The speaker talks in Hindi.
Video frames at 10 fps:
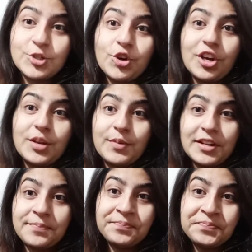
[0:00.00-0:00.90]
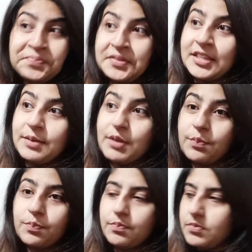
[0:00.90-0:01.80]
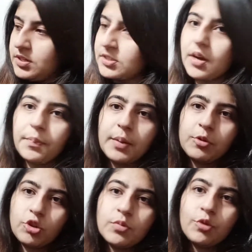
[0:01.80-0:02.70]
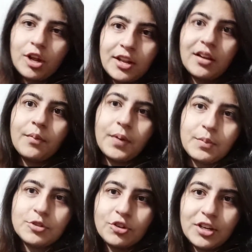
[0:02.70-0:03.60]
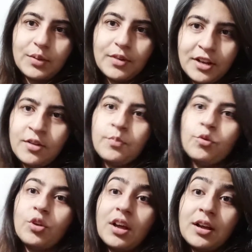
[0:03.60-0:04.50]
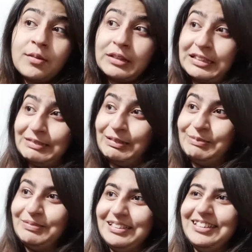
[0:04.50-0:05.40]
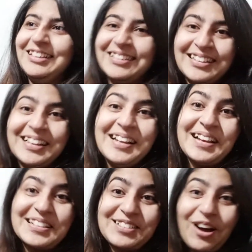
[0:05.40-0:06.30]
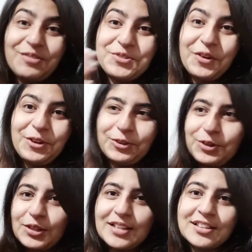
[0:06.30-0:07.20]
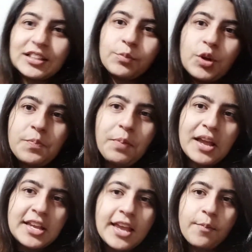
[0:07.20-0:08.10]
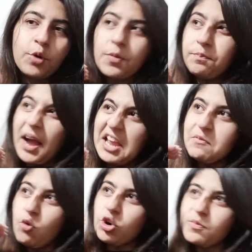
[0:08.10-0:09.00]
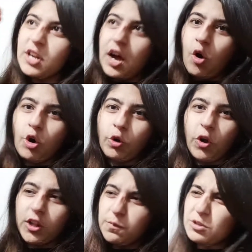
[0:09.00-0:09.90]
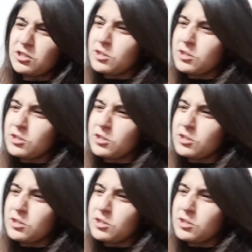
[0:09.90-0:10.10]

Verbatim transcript: जो करी मैंने ये मेरे इस कपड़े में तो नहीं पुराने कपड़े में जो करी मैंने पूरा मतलब साफ सफाई करते करते ऐसे लगता पूरी बाई है पूरे बाई मोड मेरा ऑन हो गया था हाँ, पूरा